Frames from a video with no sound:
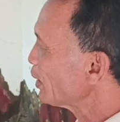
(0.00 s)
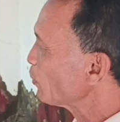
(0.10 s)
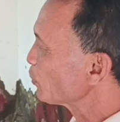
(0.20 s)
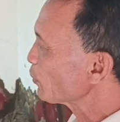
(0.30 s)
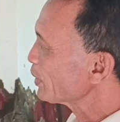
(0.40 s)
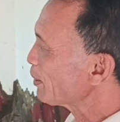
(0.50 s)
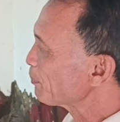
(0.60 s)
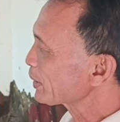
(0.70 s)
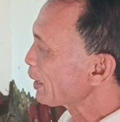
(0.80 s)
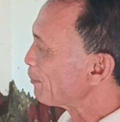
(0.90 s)
Nah untuk yang
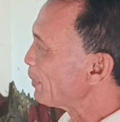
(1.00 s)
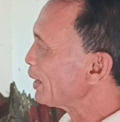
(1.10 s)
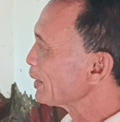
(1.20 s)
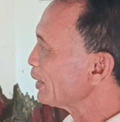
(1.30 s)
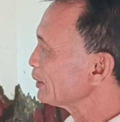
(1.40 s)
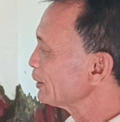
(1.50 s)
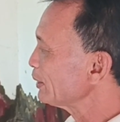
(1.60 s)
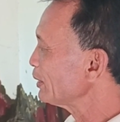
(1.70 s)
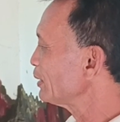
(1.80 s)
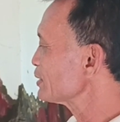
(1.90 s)
pertama
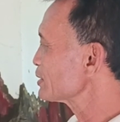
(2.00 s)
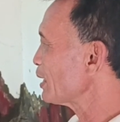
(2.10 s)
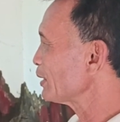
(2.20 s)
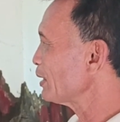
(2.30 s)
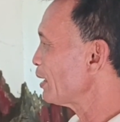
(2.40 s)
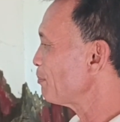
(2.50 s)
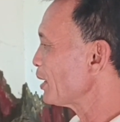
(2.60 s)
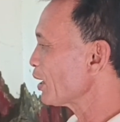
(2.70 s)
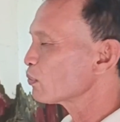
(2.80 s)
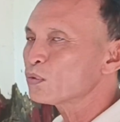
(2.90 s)
nanti uh, saya
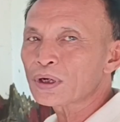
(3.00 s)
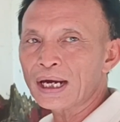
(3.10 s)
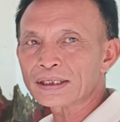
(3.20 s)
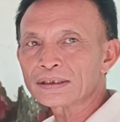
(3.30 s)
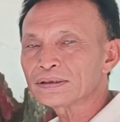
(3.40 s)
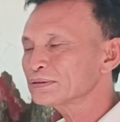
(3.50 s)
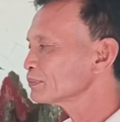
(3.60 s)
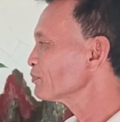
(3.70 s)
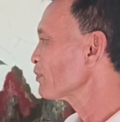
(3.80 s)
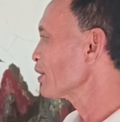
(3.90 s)
melakukan
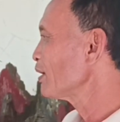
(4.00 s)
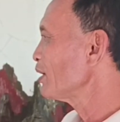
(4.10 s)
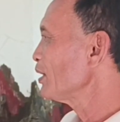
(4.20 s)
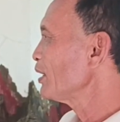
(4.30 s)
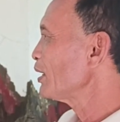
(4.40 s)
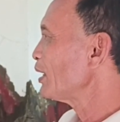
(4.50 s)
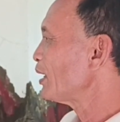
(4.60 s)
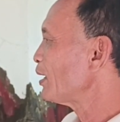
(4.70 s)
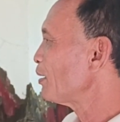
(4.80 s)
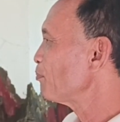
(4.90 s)

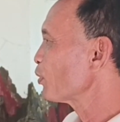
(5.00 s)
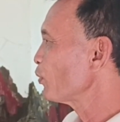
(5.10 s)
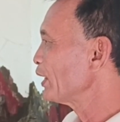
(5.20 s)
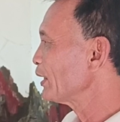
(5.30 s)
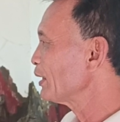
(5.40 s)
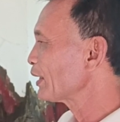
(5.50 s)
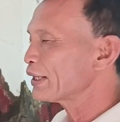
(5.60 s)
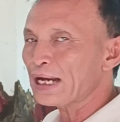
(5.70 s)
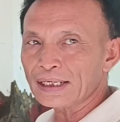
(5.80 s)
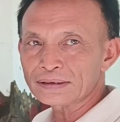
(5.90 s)
uh, pruning
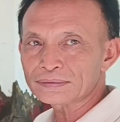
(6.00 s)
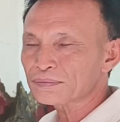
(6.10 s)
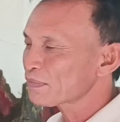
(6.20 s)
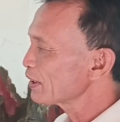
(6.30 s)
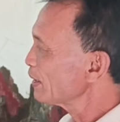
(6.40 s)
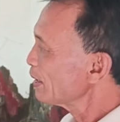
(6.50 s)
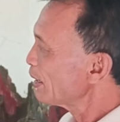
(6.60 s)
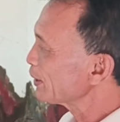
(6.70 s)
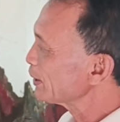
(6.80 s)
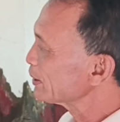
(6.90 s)
ringan
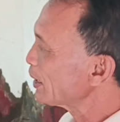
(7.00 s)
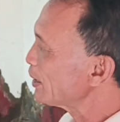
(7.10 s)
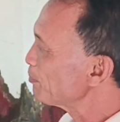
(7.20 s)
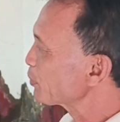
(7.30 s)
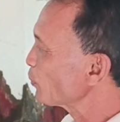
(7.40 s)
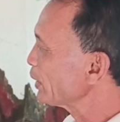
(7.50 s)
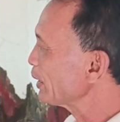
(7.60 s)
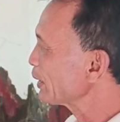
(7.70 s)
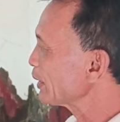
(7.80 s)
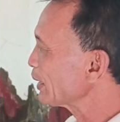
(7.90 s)
Artinya
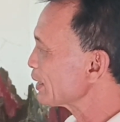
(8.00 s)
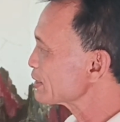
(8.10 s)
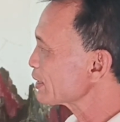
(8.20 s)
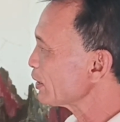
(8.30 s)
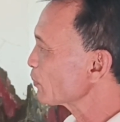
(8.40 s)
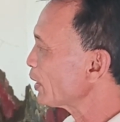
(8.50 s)
pruning ringan saya